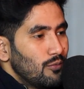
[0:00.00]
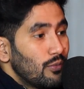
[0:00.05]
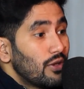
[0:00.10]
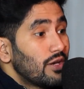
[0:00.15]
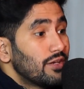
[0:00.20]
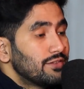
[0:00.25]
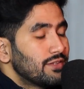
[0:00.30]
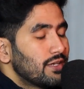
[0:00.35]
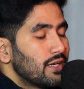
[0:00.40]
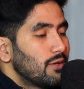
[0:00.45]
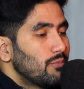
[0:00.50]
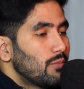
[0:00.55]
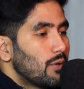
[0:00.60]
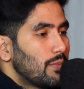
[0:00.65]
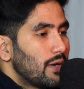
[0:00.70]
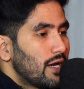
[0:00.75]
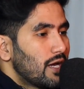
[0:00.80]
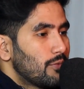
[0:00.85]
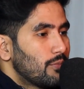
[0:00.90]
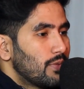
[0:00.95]
मेरे जहन
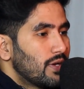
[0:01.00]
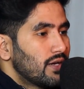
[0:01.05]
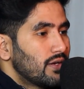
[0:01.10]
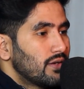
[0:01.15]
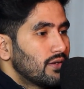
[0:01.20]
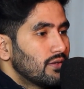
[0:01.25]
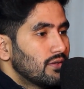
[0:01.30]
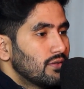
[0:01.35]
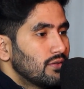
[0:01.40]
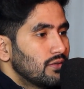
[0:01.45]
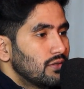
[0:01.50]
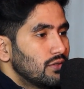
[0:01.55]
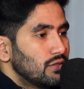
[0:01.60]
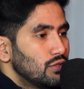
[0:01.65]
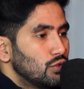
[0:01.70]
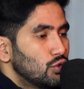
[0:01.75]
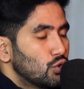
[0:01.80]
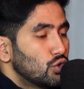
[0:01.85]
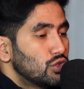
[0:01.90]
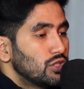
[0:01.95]
में बार बार
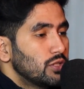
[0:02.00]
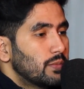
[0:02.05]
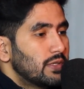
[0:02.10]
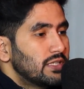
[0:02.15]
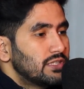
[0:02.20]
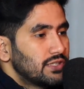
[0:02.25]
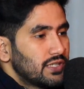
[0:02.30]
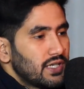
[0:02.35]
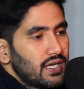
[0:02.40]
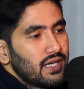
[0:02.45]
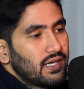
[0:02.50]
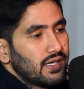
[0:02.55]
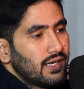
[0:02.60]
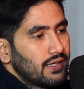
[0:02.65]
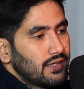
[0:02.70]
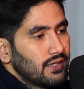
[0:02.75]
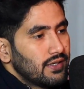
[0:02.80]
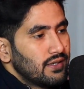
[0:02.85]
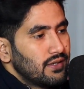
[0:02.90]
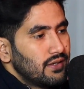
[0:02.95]
जोशीमठ शहर आ
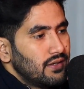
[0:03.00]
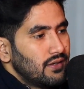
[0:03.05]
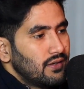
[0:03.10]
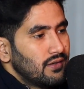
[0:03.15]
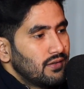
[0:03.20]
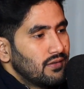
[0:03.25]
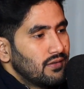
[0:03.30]
रहा है